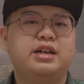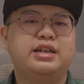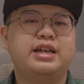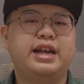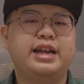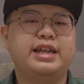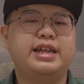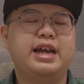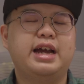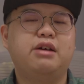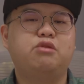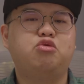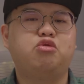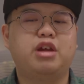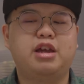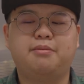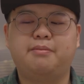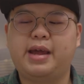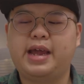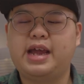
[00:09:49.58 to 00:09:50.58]
Jadinya untuk
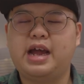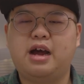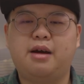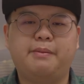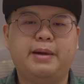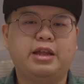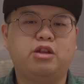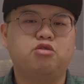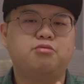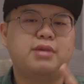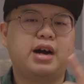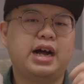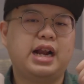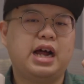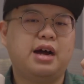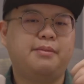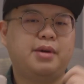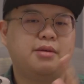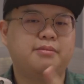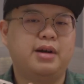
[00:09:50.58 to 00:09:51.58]
IMEI HP itu bakal
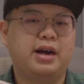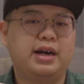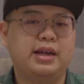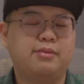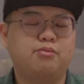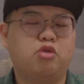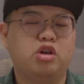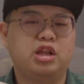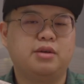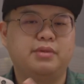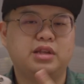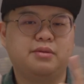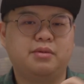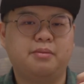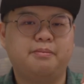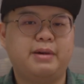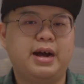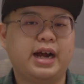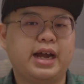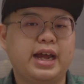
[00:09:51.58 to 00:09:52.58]
aman banget buat teman-teman
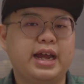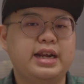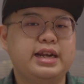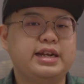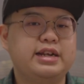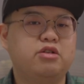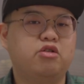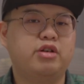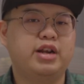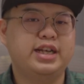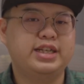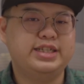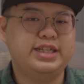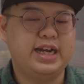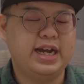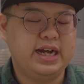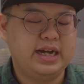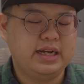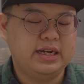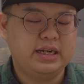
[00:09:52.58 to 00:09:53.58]
pakai di
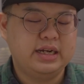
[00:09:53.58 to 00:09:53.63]
Indonesia.